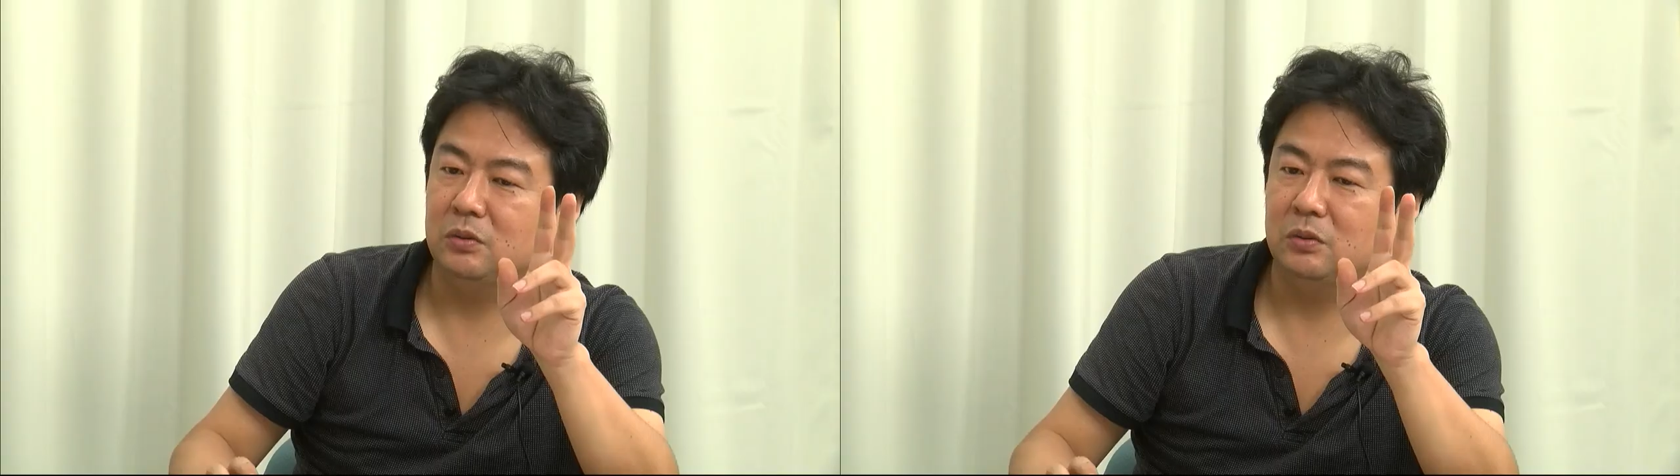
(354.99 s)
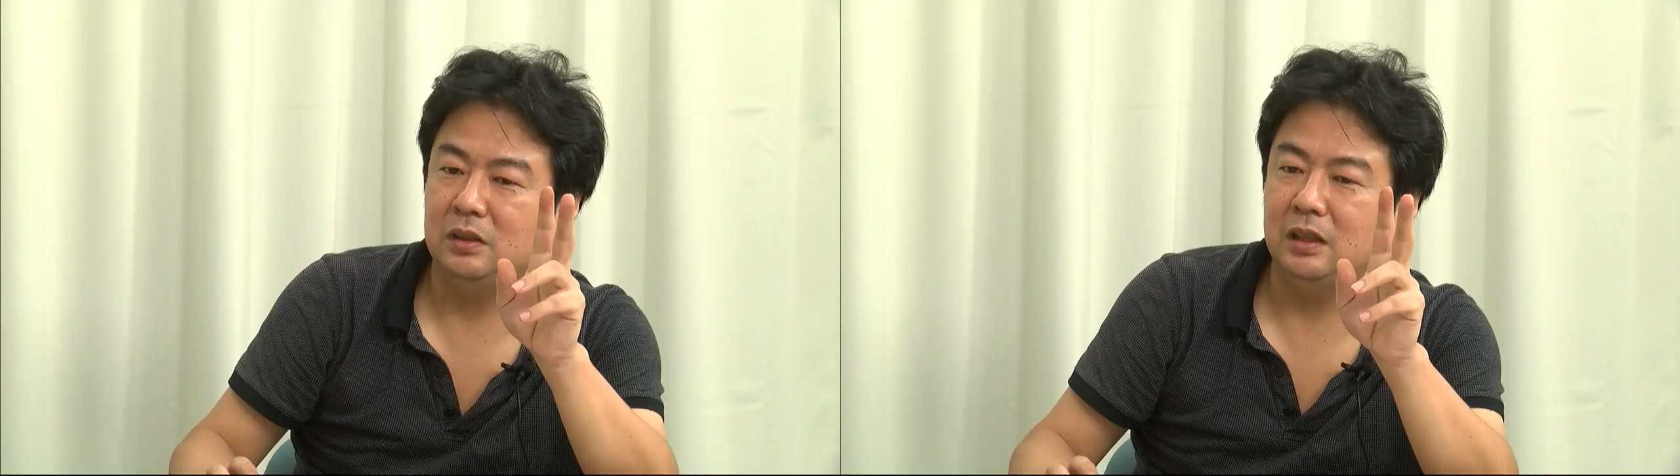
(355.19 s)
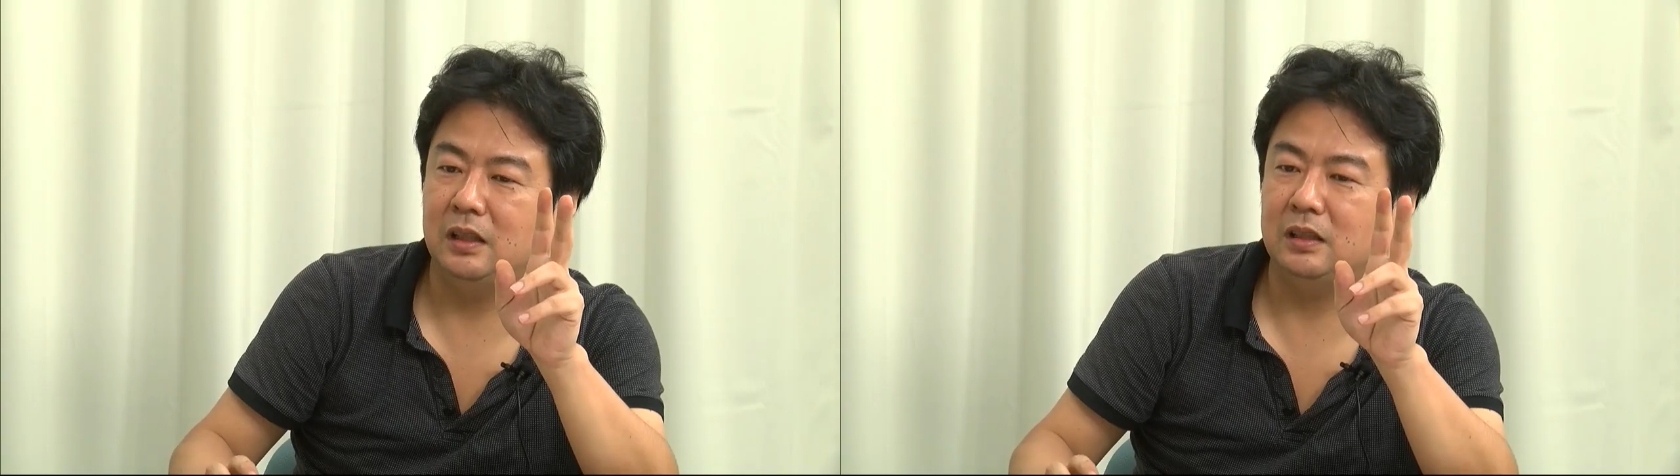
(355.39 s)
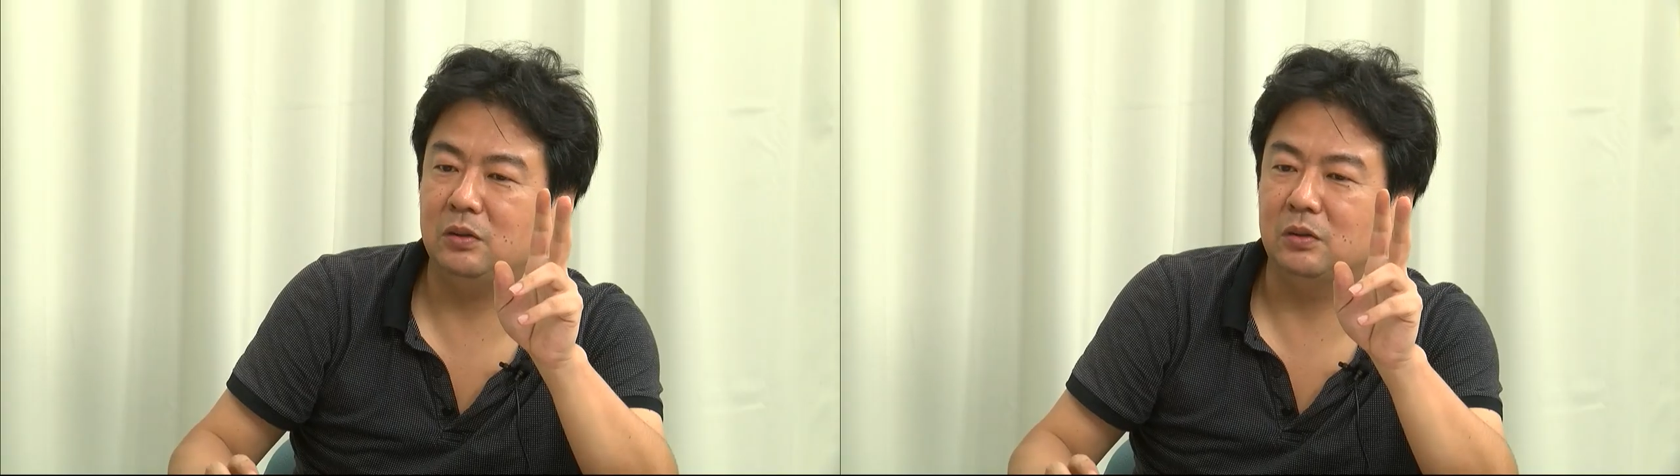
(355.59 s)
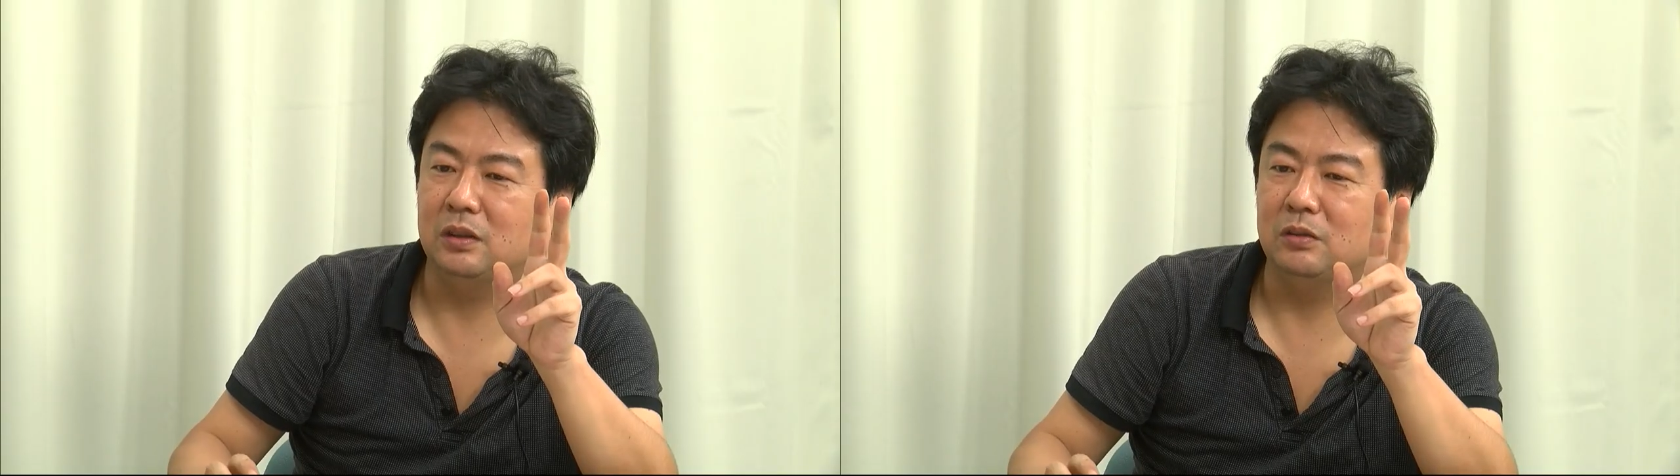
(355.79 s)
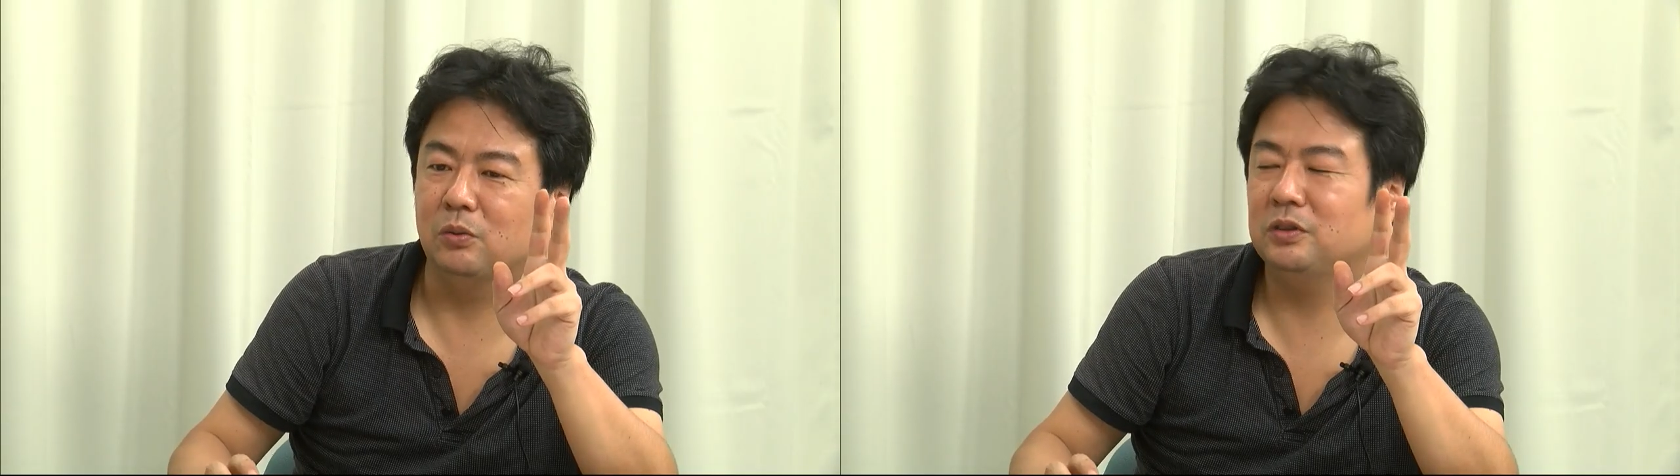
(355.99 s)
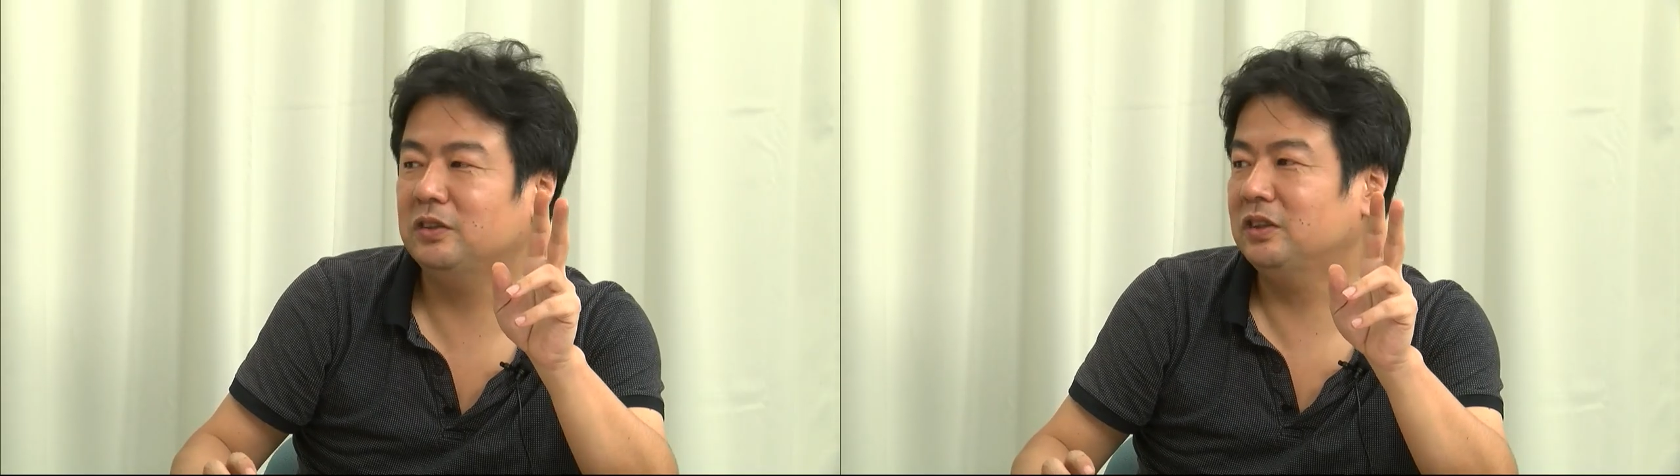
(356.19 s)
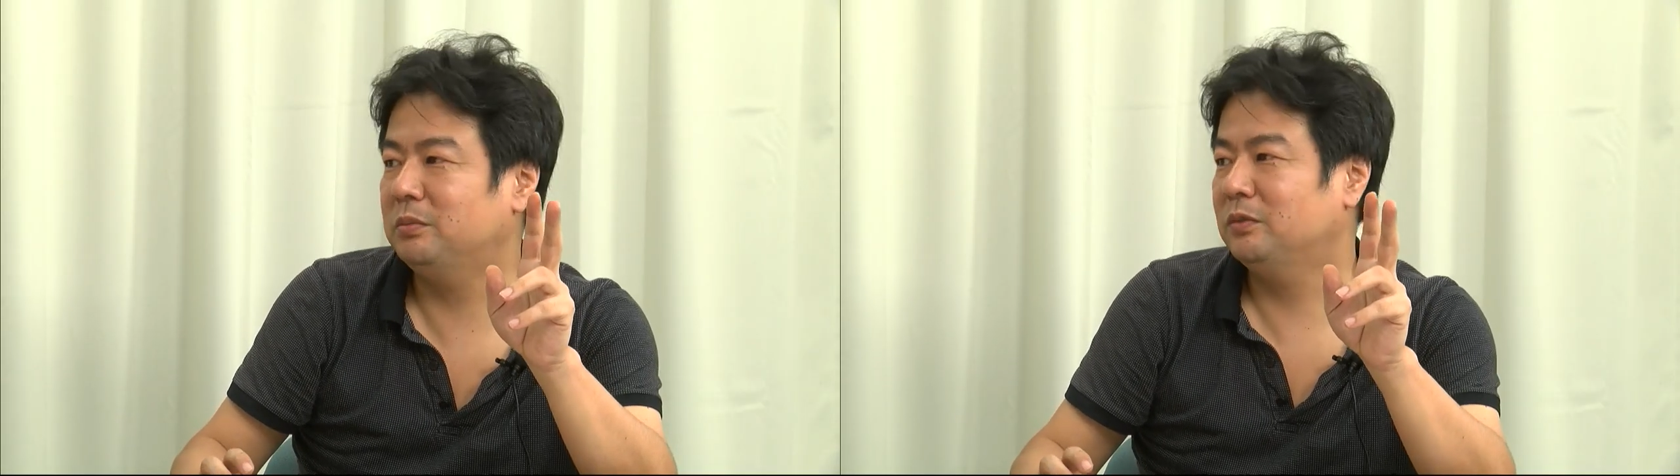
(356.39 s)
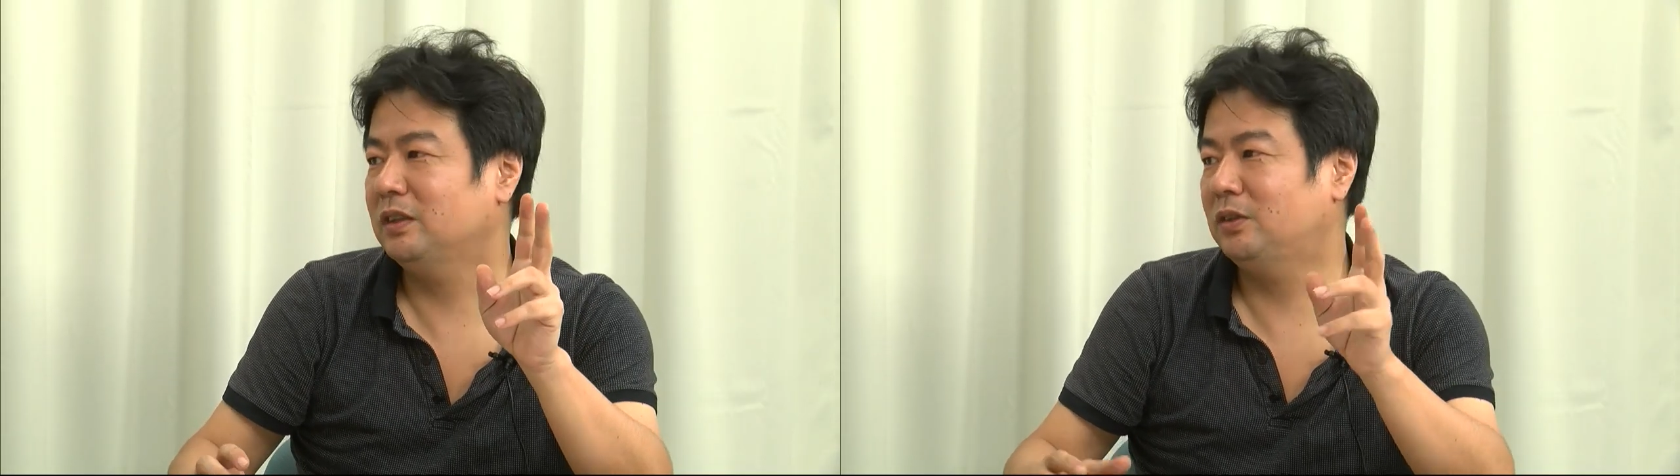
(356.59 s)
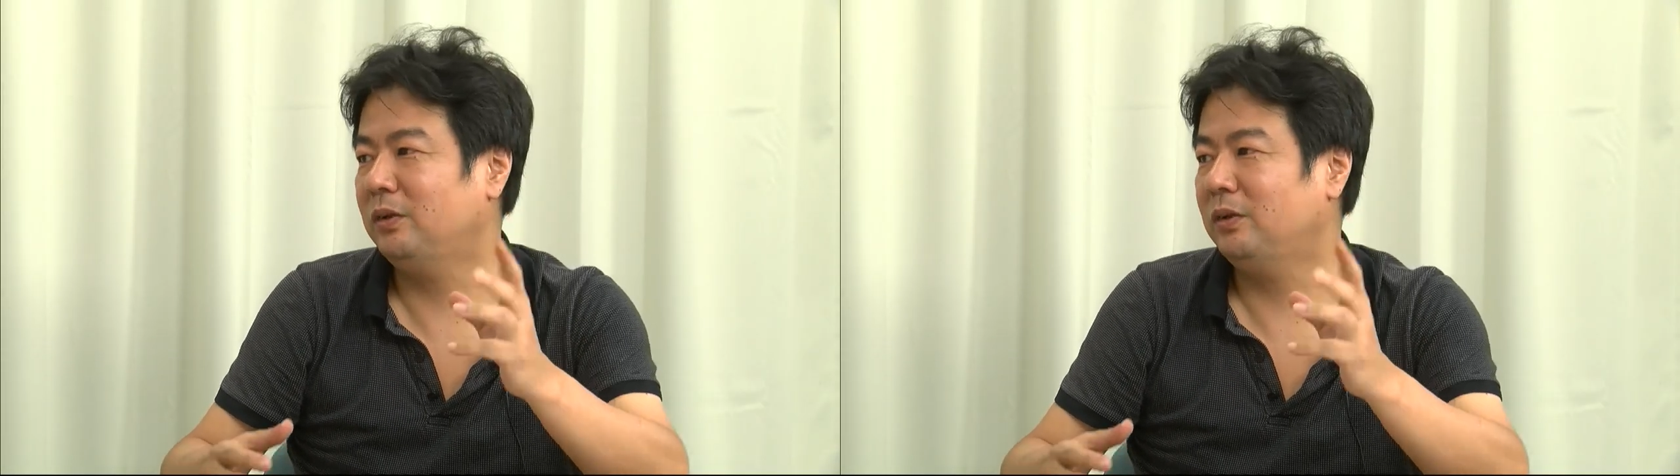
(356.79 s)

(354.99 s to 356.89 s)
のインターネットって独自の自分一